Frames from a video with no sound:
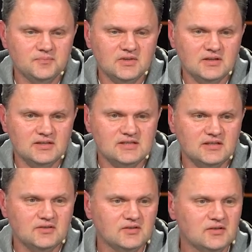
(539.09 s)
э,
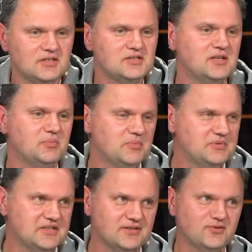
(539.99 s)
исследования, я не зря про
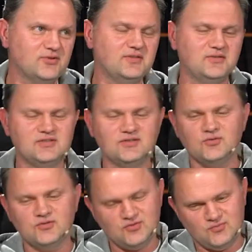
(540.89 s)
психологию говорю, здесь
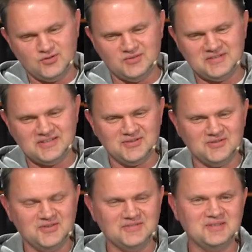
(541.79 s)
очень много психологии в